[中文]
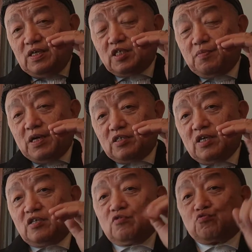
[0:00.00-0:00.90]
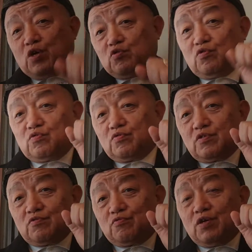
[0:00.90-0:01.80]
两千八百下也就甩动
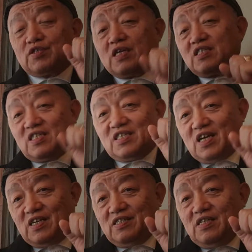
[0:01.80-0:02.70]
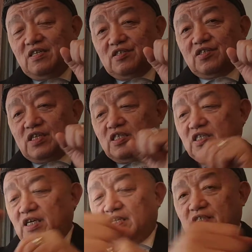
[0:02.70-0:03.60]
快三千下。这三千
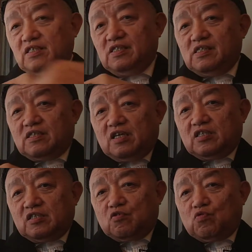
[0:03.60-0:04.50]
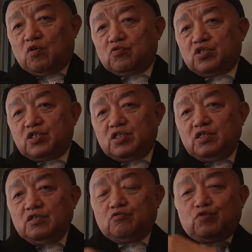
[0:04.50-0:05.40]
下呢，它是肱桡肌
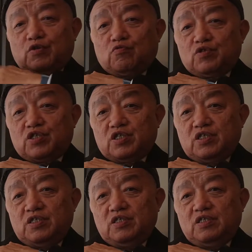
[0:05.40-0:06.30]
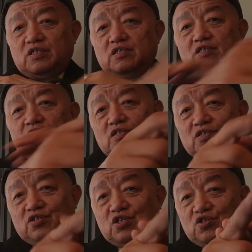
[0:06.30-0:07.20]
会攻击，
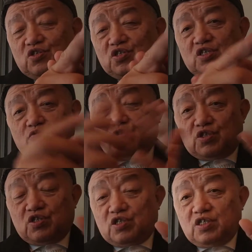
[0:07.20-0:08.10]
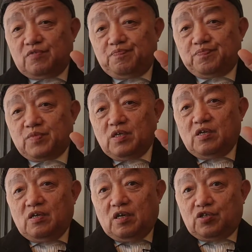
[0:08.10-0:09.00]
伸直肌都很吃力。
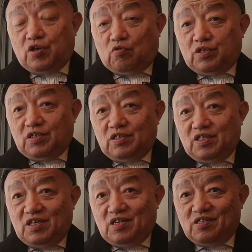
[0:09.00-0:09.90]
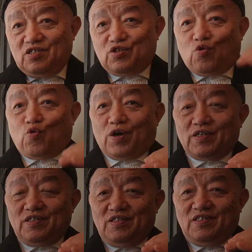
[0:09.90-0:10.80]
那脚呢，一样，脚
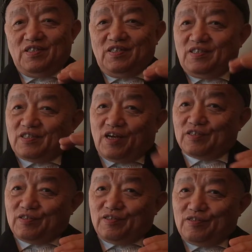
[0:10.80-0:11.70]
踝，它，